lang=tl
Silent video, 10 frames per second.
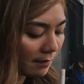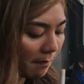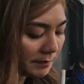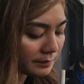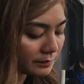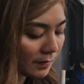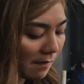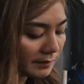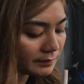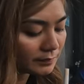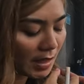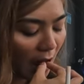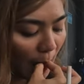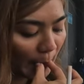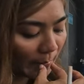May, meron pa, dali.
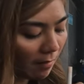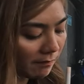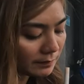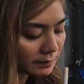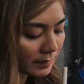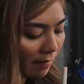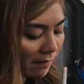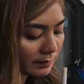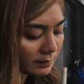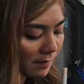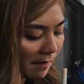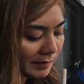Sapasa mo sa akin gamit, bibig.